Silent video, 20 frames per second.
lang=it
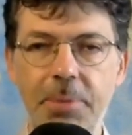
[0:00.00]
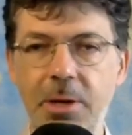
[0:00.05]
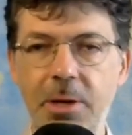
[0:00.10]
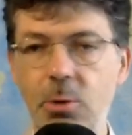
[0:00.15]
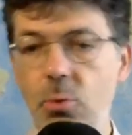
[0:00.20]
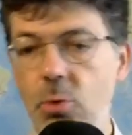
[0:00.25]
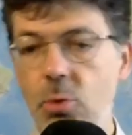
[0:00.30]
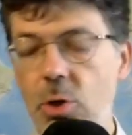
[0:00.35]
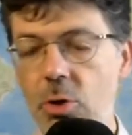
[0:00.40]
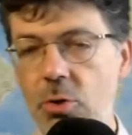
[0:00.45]

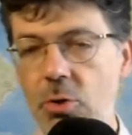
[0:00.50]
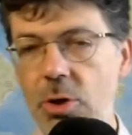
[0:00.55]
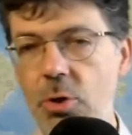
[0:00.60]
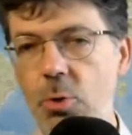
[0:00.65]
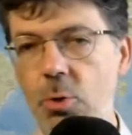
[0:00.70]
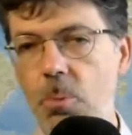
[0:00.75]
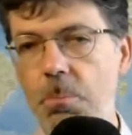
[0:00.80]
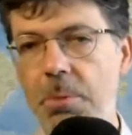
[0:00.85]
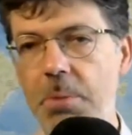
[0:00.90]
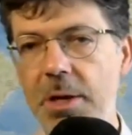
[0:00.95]
L'unione di
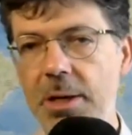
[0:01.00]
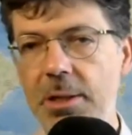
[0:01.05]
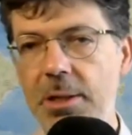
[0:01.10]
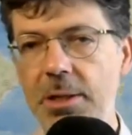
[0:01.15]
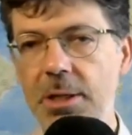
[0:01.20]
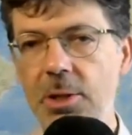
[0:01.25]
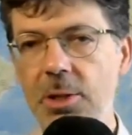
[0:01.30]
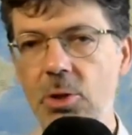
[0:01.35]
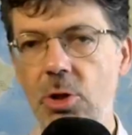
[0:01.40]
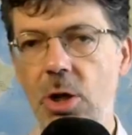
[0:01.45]
un
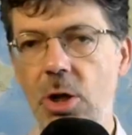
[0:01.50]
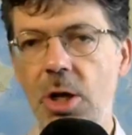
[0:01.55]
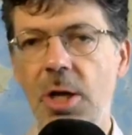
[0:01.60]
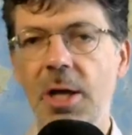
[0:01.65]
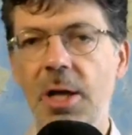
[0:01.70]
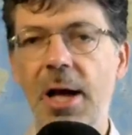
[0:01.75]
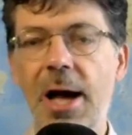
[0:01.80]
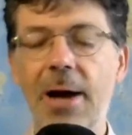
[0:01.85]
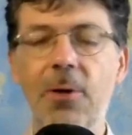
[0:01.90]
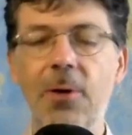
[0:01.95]
partito
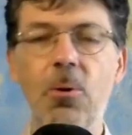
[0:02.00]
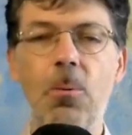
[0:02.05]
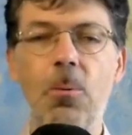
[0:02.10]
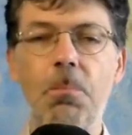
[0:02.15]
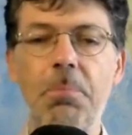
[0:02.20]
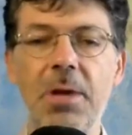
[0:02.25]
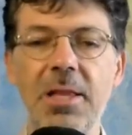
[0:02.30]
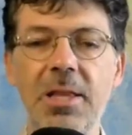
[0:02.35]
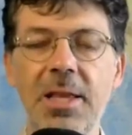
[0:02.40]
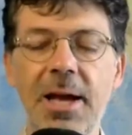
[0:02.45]

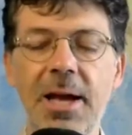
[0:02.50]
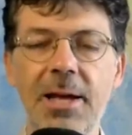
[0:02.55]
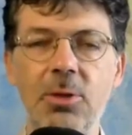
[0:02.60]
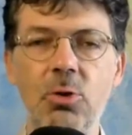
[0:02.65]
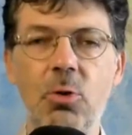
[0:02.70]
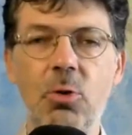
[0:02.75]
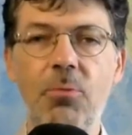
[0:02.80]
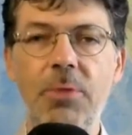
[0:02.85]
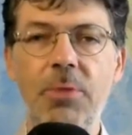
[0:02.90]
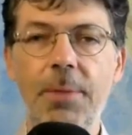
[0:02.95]

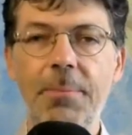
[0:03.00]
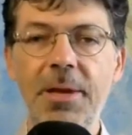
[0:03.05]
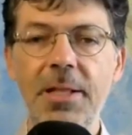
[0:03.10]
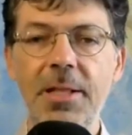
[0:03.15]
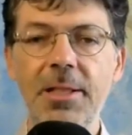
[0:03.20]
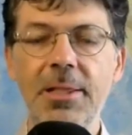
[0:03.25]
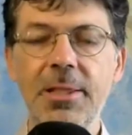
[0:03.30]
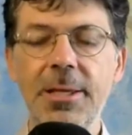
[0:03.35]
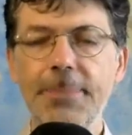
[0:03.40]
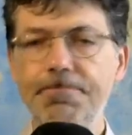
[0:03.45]
accompagnato
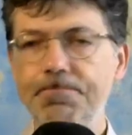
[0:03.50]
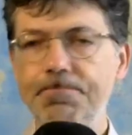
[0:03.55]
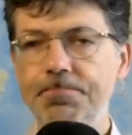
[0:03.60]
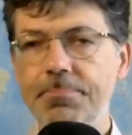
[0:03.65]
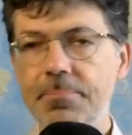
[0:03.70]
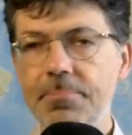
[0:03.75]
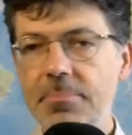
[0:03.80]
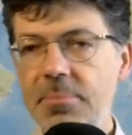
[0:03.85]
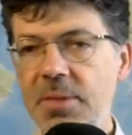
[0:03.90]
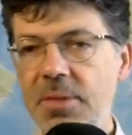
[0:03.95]
ovviamente
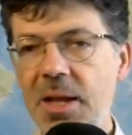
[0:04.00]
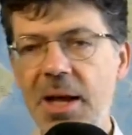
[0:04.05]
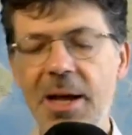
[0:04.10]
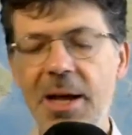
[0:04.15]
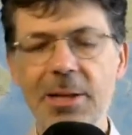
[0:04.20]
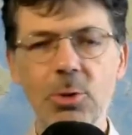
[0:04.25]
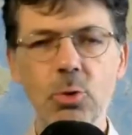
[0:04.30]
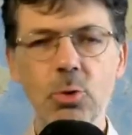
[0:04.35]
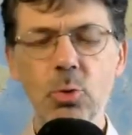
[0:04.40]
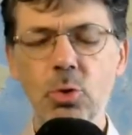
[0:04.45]

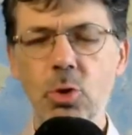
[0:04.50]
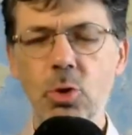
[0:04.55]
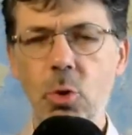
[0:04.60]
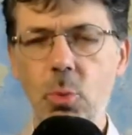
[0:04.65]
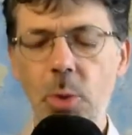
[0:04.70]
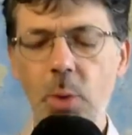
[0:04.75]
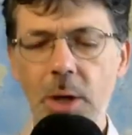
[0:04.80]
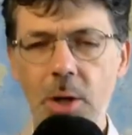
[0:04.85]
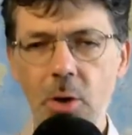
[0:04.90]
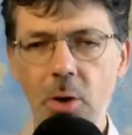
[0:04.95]
a tutto
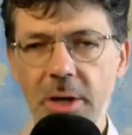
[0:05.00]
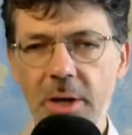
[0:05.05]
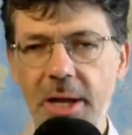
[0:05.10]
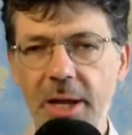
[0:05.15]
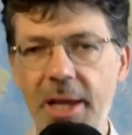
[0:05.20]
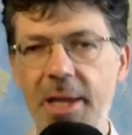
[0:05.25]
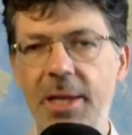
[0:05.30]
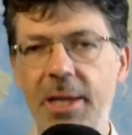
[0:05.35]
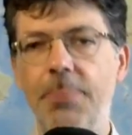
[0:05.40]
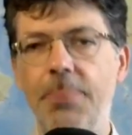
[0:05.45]
quello
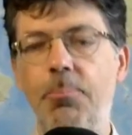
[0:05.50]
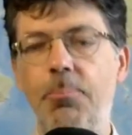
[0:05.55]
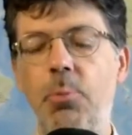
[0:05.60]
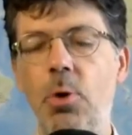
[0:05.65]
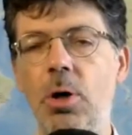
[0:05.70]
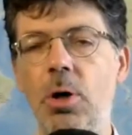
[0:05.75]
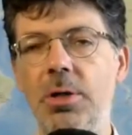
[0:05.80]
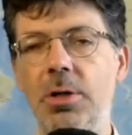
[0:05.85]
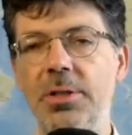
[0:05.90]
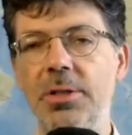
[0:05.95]
che
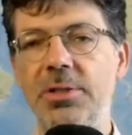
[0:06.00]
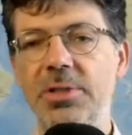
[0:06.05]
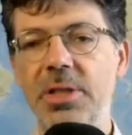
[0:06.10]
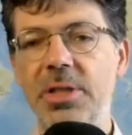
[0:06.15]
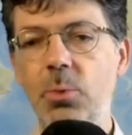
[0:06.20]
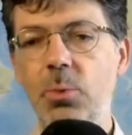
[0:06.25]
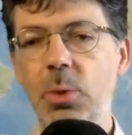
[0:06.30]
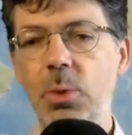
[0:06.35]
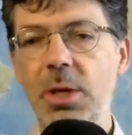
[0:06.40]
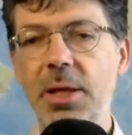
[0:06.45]
può eh,
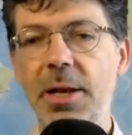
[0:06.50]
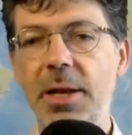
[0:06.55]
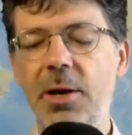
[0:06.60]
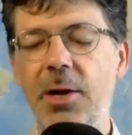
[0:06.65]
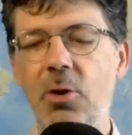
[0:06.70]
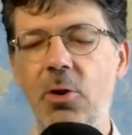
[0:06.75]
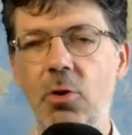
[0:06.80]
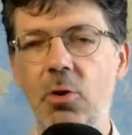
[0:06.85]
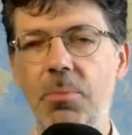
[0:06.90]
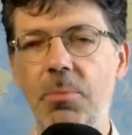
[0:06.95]
seguire
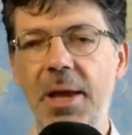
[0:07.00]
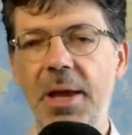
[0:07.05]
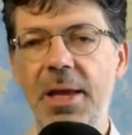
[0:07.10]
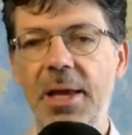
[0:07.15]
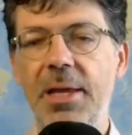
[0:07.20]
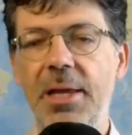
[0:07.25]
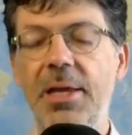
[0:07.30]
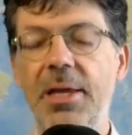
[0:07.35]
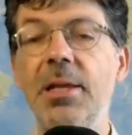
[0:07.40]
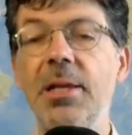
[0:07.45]

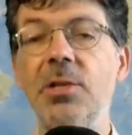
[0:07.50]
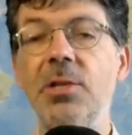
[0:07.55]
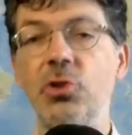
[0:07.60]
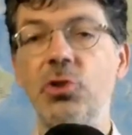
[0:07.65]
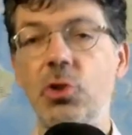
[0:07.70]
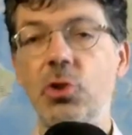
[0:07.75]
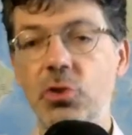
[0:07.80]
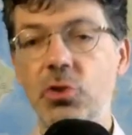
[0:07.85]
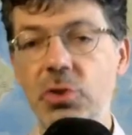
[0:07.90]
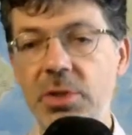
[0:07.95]
come il
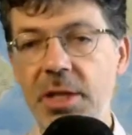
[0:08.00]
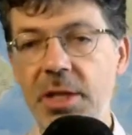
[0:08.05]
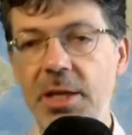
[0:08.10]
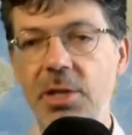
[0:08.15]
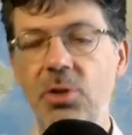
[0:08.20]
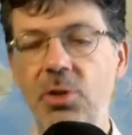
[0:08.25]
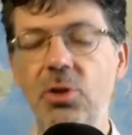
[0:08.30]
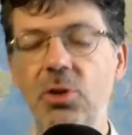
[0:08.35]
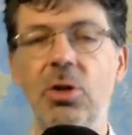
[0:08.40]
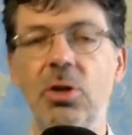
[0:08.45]

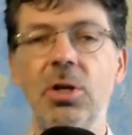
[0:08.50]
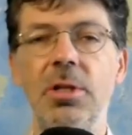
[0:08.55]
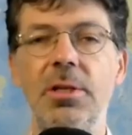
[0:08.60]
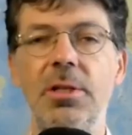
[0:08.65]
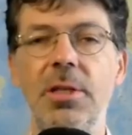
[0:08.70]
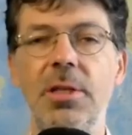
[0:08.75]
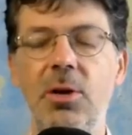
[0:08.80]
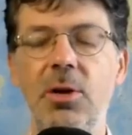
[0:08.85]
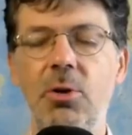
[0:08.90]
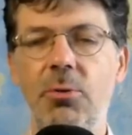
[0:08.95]
sostegno
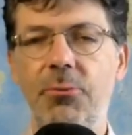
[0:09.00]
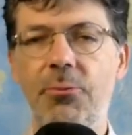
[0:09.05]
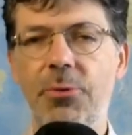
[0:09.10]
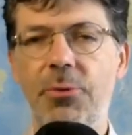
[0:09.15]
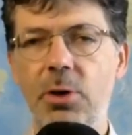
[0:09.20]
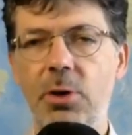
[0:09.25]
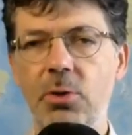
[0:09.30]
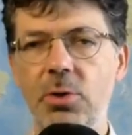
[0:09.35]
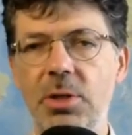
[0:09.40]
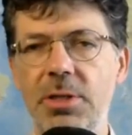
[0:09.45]
nei
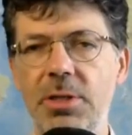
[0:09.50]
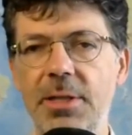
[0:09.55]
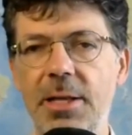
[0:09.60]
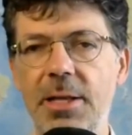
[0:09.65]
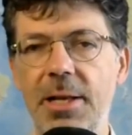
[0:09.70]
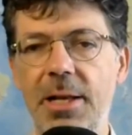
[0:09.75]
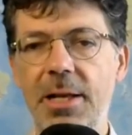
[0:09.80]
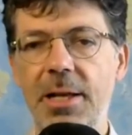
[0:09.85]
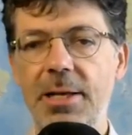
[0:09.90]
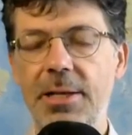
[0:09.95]
confronti
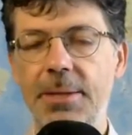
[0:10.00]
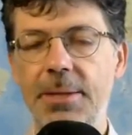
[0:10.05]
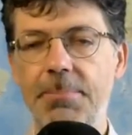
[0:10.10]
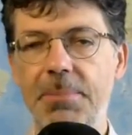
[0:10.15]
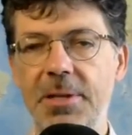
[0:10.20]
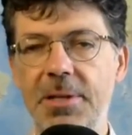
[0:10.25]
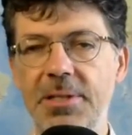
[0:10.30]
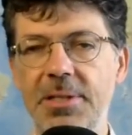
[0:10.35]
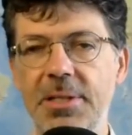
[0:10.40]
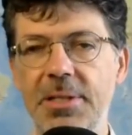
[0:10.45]
del eh,
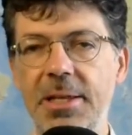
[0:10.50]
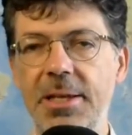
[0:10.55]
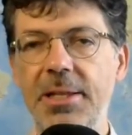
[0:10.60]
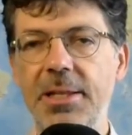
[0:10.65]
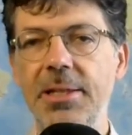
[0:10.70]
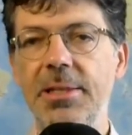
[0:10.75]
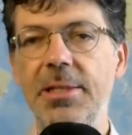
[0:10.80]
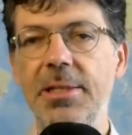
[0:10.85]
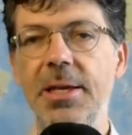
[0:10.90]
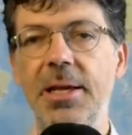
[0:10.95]

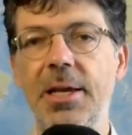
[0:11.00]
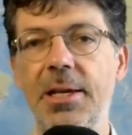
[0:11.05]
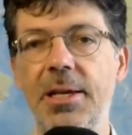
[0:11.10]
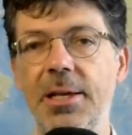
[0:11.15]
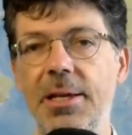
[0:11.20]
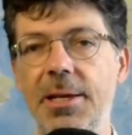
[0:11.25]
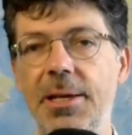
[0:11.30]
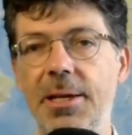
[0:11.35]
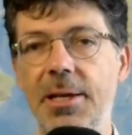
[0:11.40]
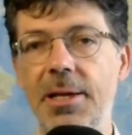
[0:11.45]
presidente
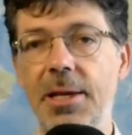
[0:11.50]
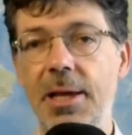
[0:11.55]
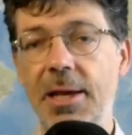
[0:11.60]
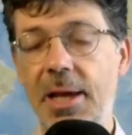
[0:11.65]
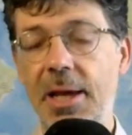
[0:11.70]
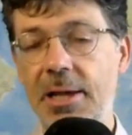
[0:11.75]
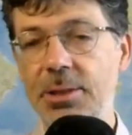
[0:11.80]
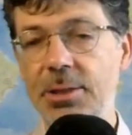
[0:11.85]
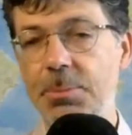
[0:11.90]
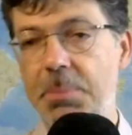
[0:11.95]
eh, eh
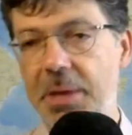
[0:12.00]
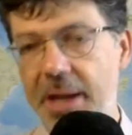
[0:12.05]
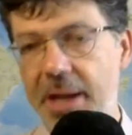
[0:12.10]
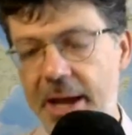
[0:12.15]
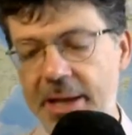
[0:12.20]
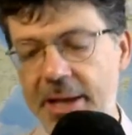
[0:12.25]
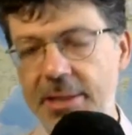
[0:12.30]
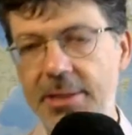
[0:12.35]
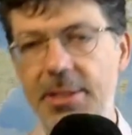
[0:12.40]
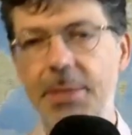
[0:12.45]

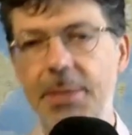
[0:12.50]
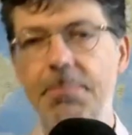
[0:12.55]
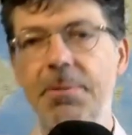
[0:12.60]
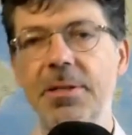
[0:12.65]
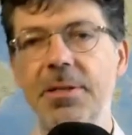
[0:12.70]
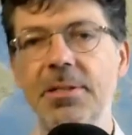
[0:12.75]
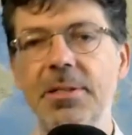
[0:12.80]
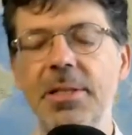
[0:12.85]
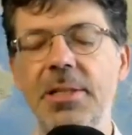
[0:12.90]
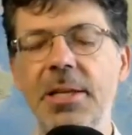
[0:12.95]
aspirante
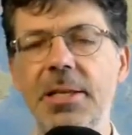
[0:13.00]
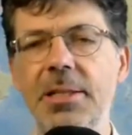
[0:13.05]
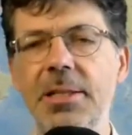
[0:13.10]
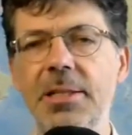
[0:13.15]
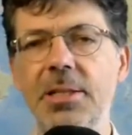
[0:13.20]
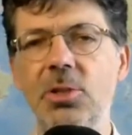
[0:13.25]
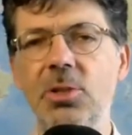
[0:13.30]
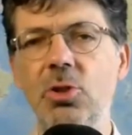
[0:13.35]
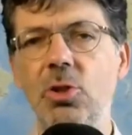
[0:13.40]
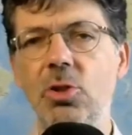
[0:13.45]

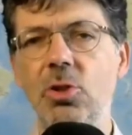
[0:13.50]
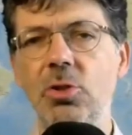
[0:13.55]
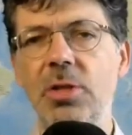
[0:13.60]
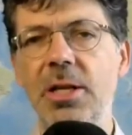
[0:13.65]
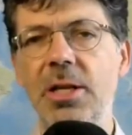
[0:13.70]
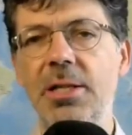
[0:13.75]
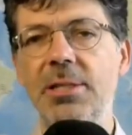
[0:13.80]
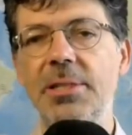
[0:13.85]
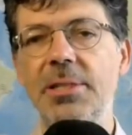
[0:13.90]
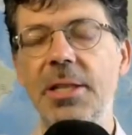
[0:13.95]
presidente
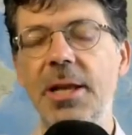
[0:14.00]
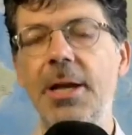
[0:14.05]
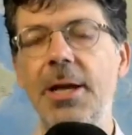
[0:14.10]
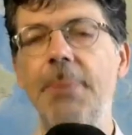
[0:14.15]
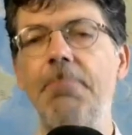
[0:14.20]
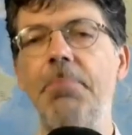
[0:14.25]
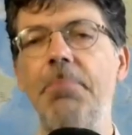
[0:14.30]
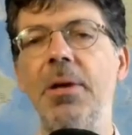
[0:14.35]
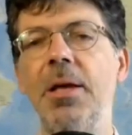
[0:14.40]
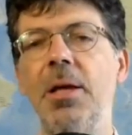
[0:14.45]
Donald
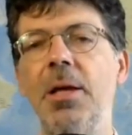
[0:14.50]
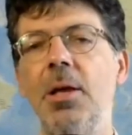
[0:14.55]
Trump,